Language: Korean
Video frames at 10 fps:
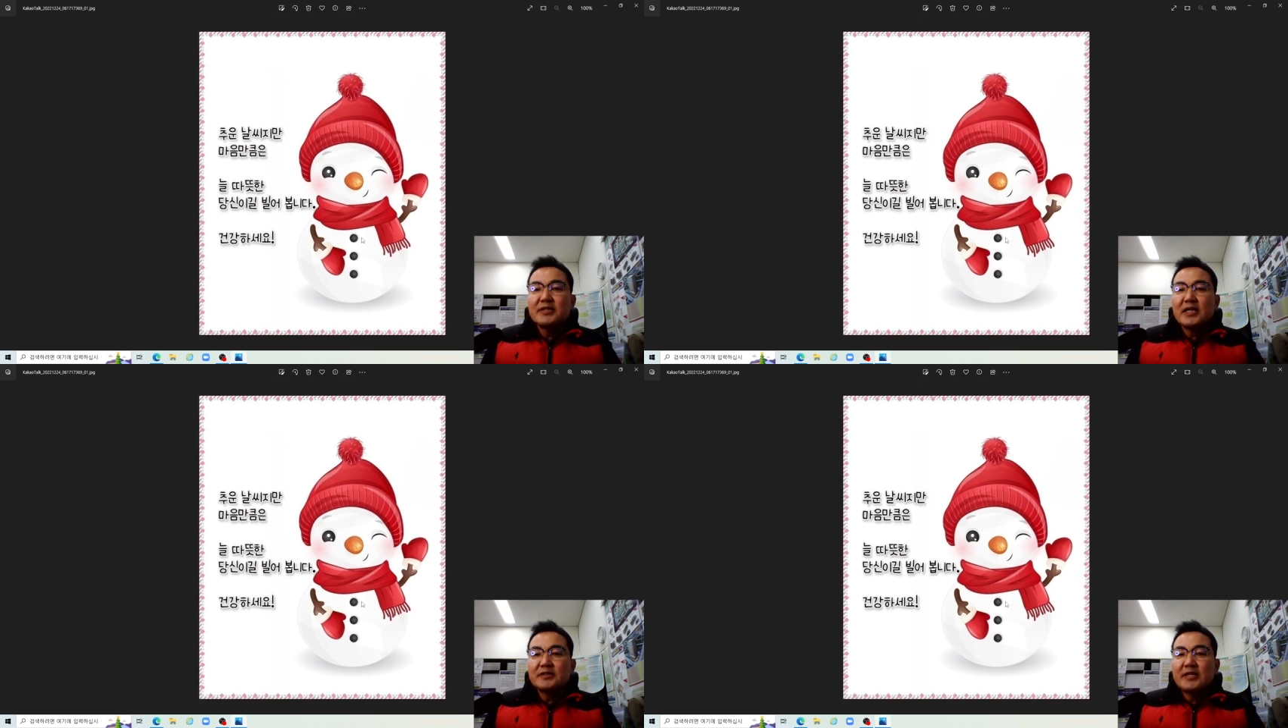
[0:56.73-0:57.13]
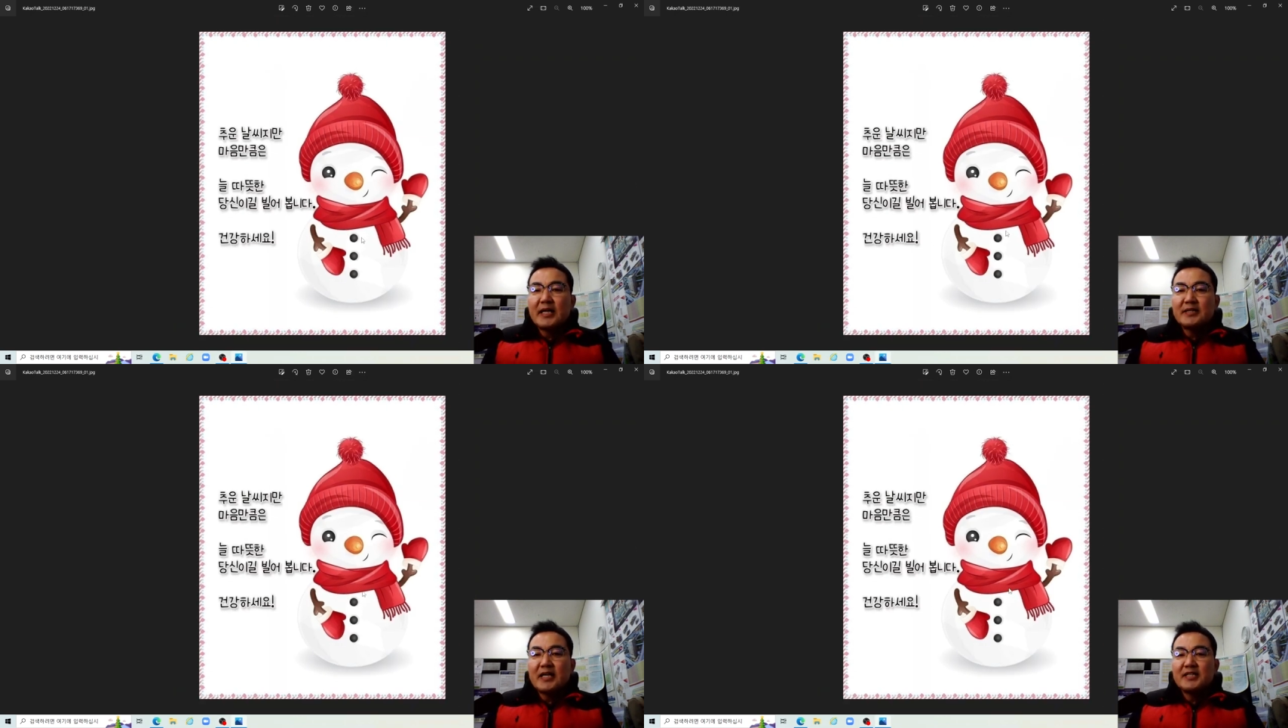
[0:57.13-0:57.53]

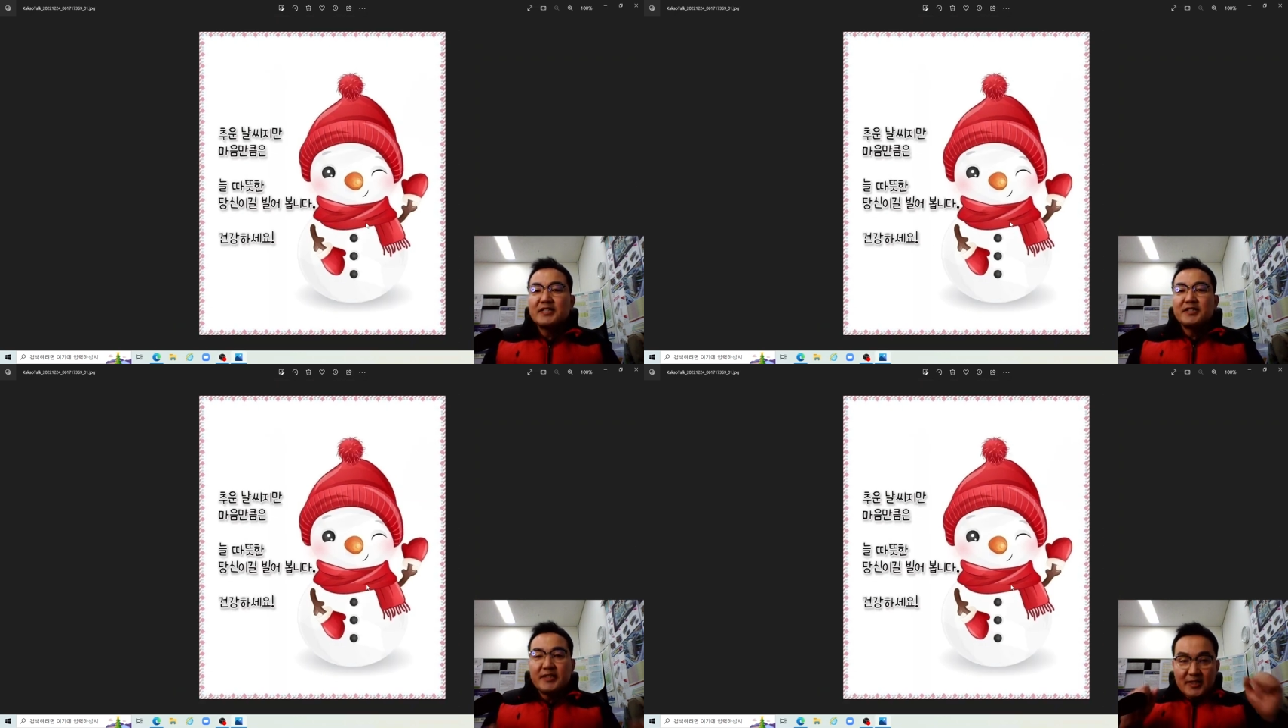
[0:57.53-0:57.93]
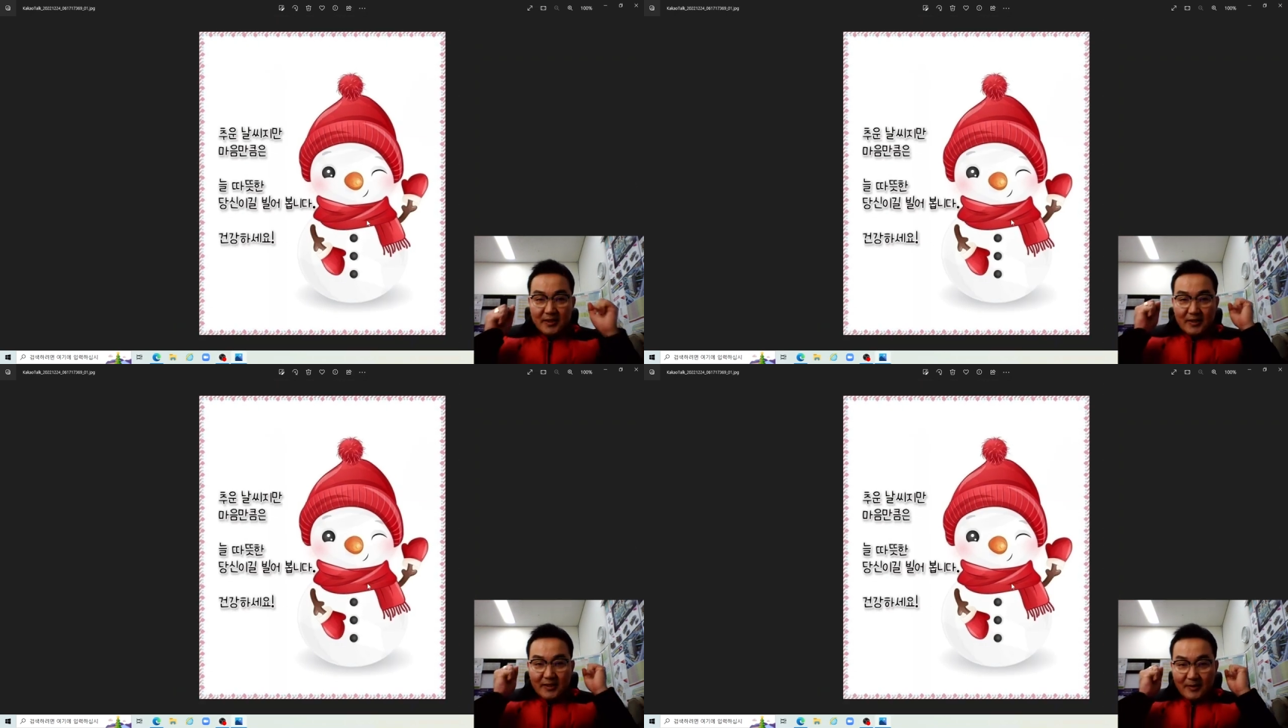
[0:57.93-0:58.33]
따뜻한
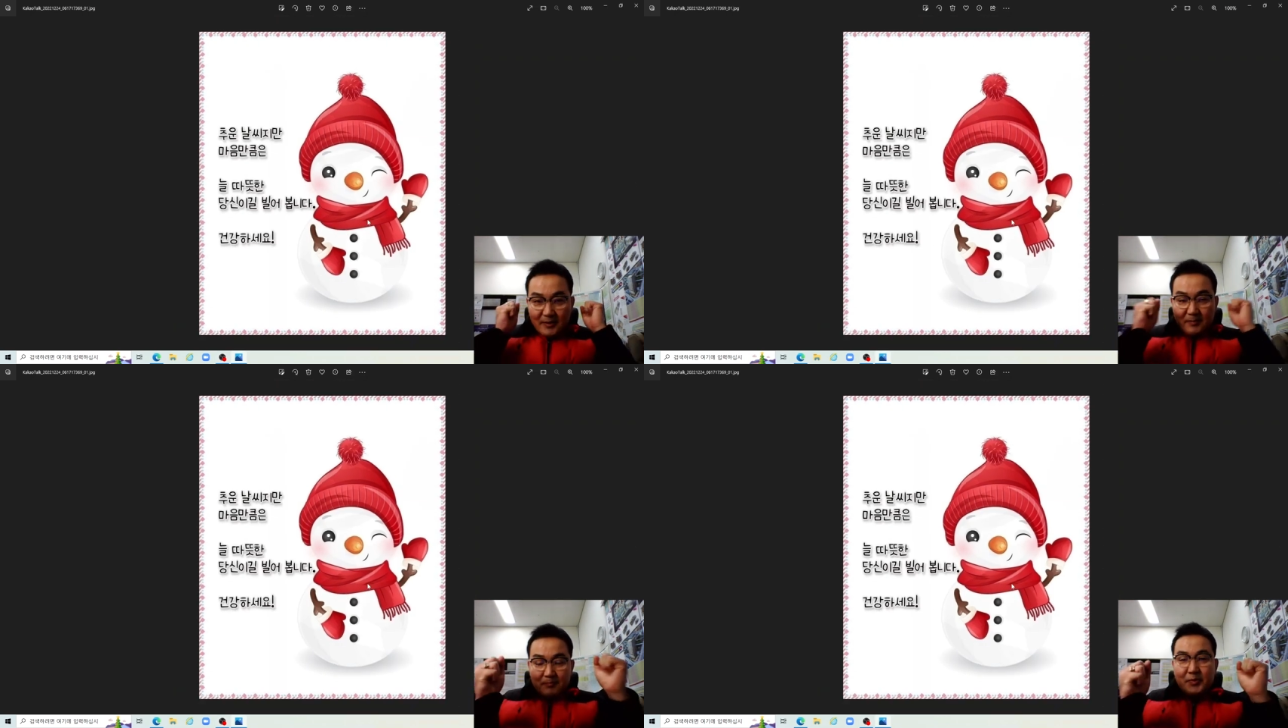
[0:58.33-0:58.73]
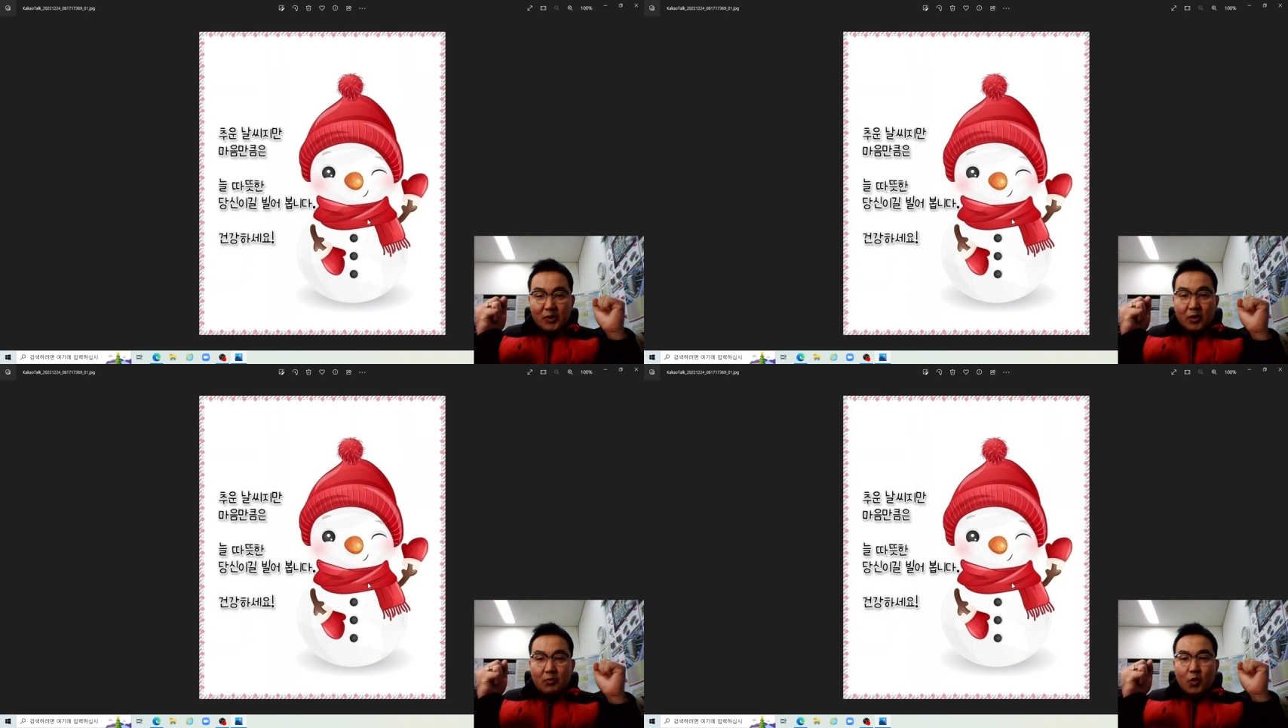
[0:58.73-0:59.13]
당신이길
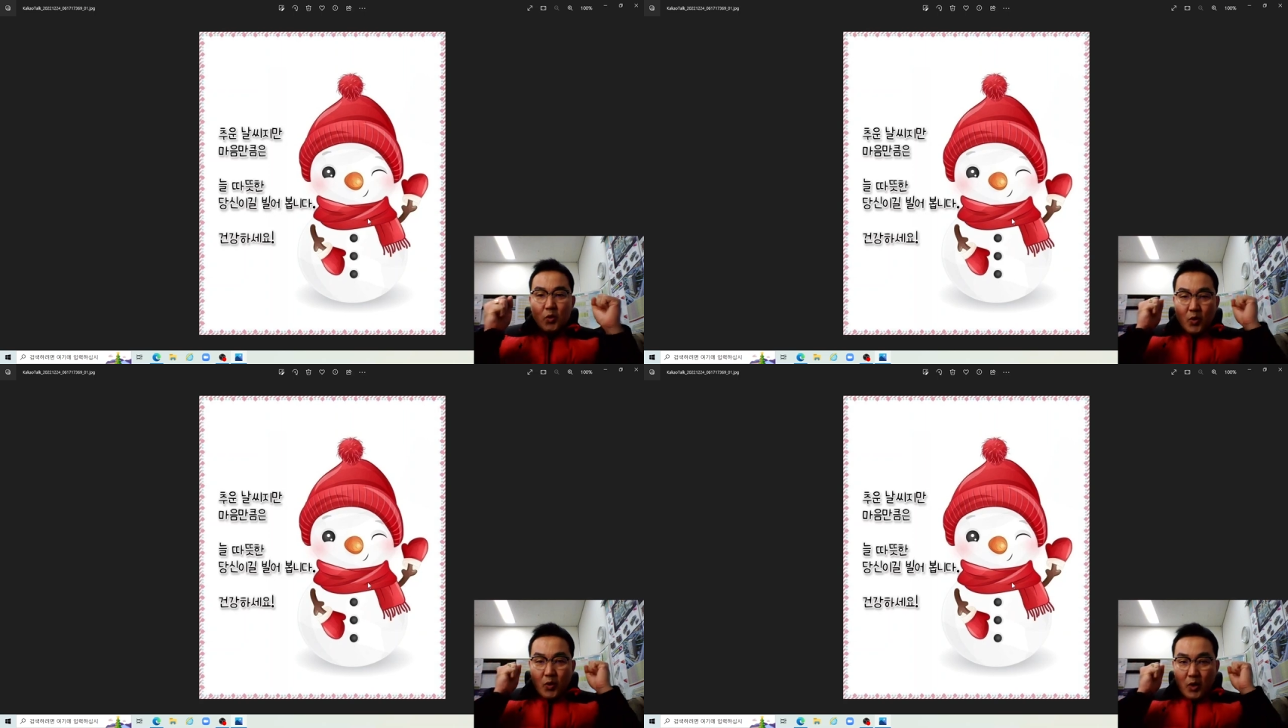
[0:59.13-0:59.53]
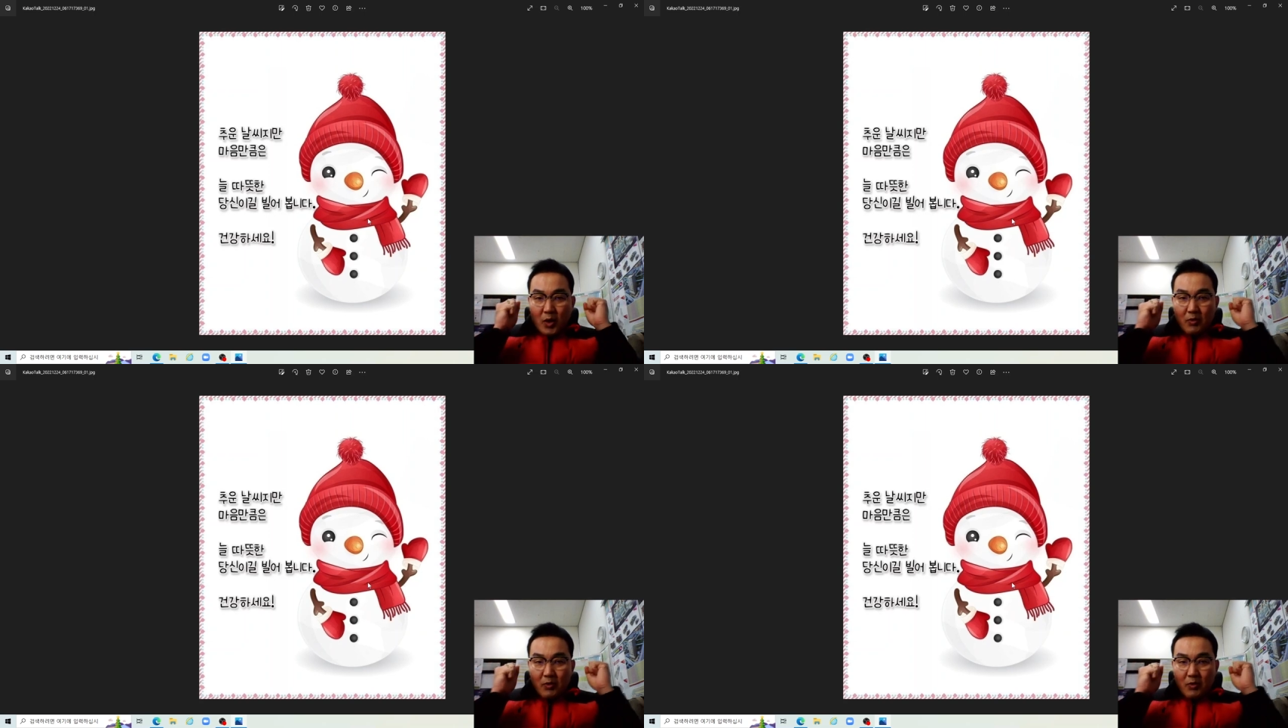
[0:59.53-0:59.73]
빌어보고